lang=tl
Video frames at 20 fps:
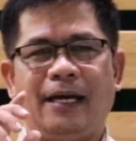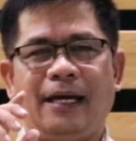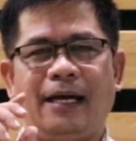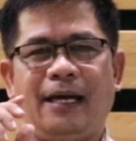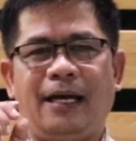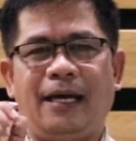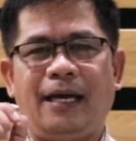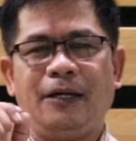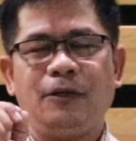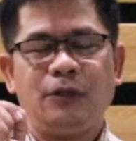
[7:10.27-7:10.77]

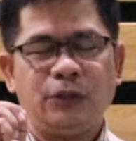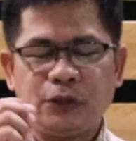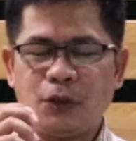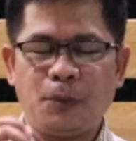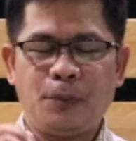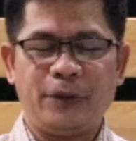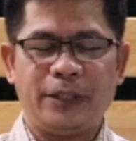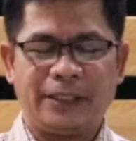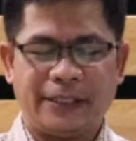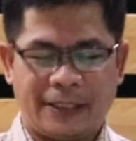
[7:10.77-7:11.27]
Ang gusto ko
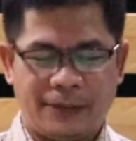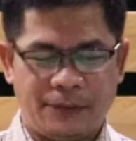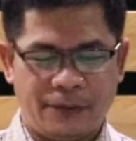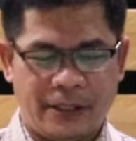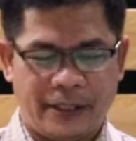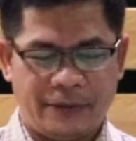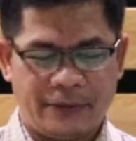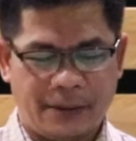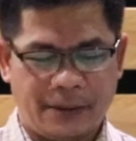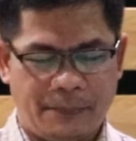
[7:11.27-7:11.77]
pong itanong
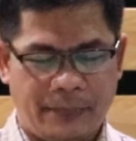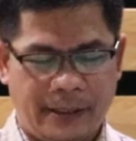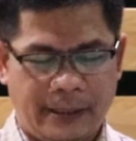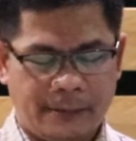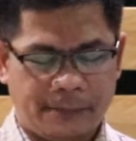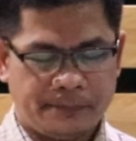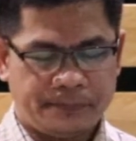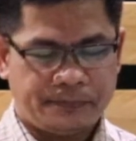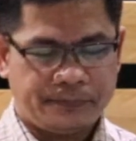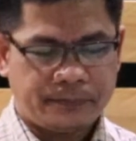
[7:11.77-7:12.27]
ngayong gabi,
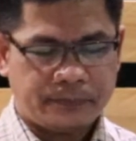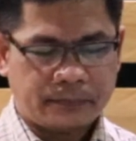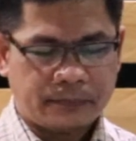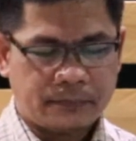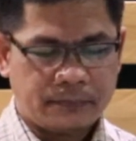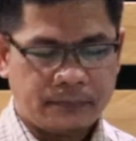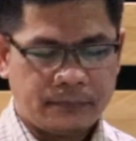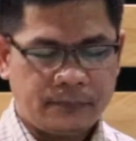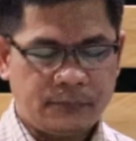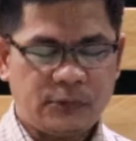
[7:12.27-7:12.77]

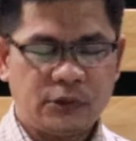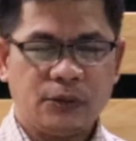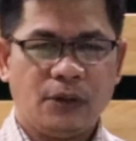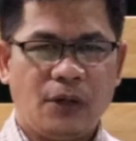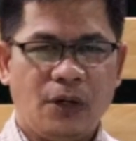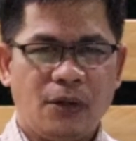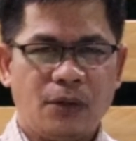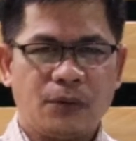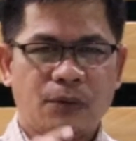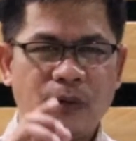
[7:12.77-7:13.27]

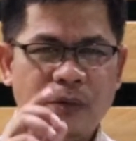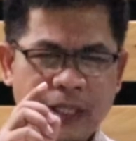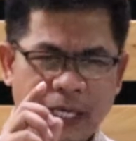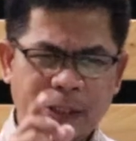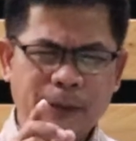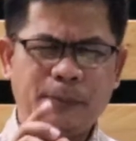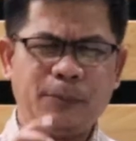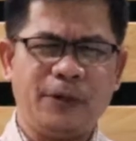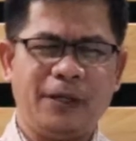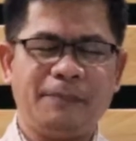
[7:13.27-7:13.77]
kung kayo
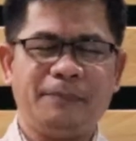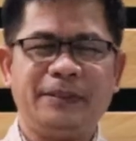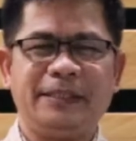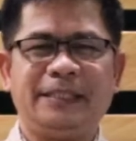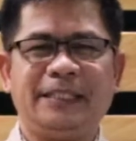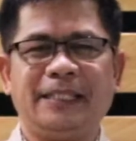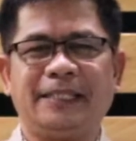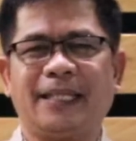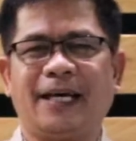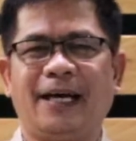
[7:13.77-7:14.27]
po ang
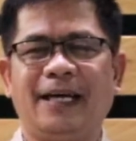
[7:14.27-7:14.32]
bisita,